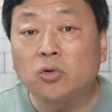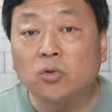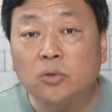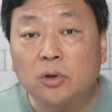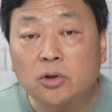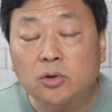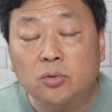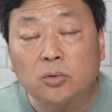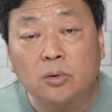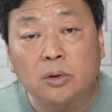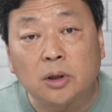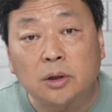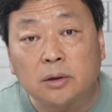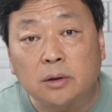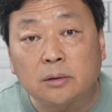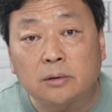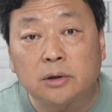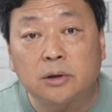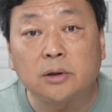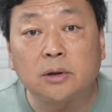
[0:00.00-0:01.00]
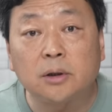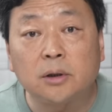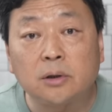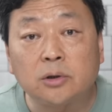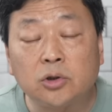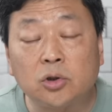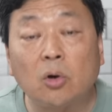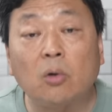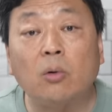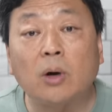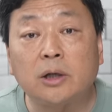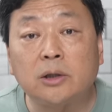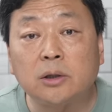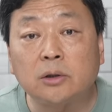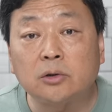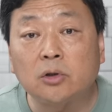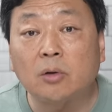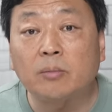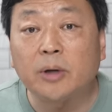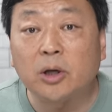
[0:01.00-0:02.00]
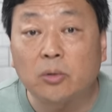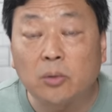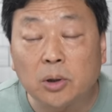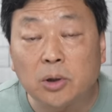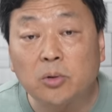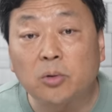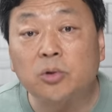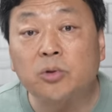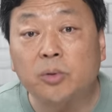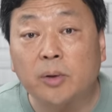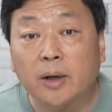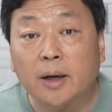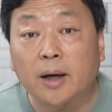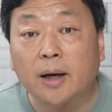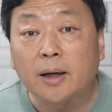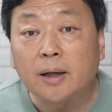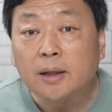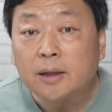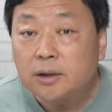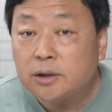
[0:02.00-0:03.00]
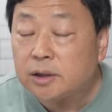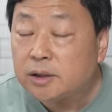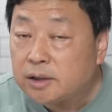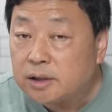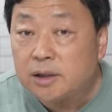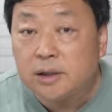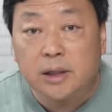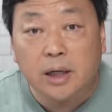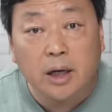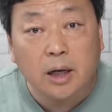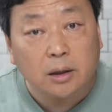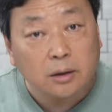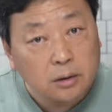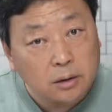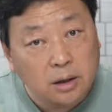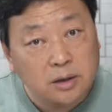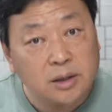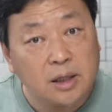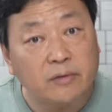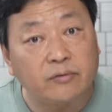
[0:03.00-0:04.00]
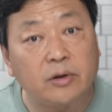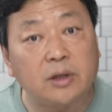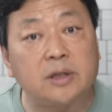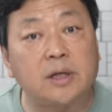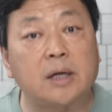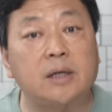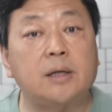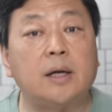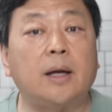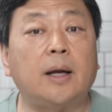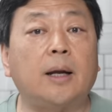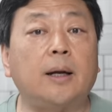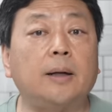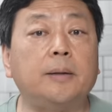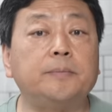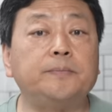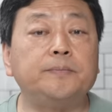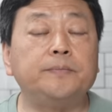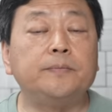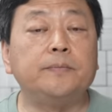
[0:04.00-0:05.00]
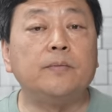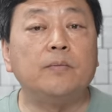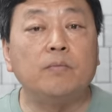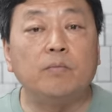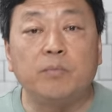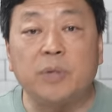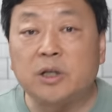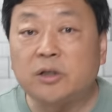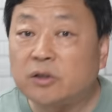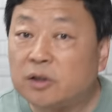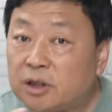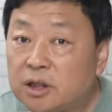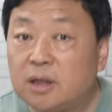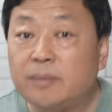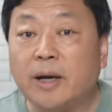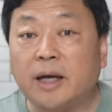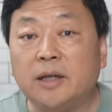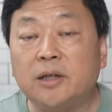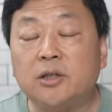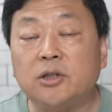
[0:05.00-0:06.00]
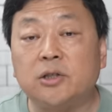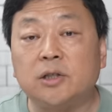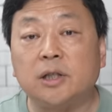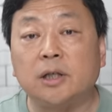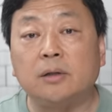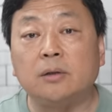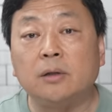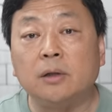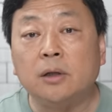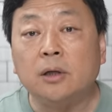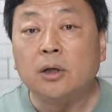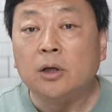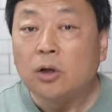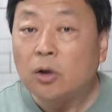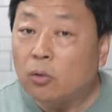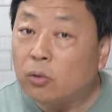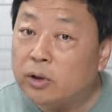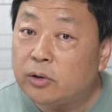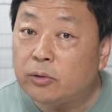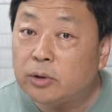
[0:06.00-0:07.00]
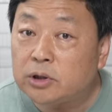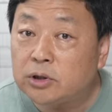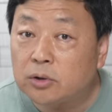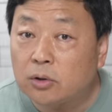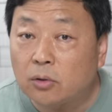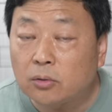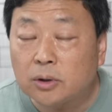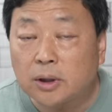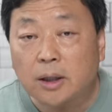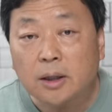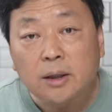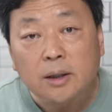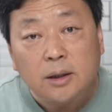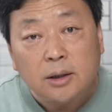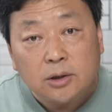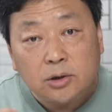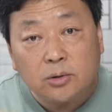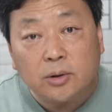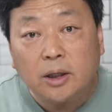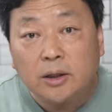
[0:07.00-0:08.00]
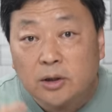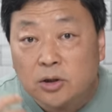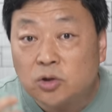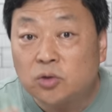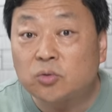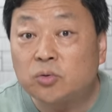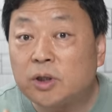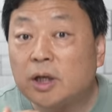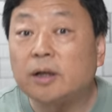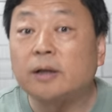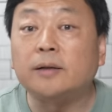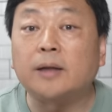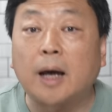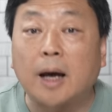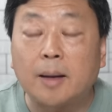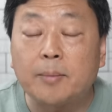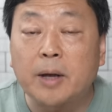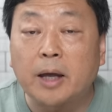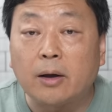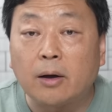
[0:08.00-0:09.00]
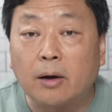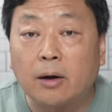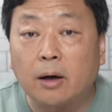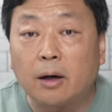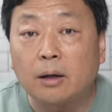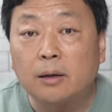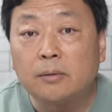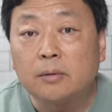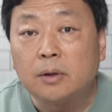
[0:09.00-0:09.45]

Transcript: 中的时候，可能是交换生到美国留学啊，这期间他减肥减下来了，变成了一百一十斤。回国之后呢，就开始逐渐的打扮啊。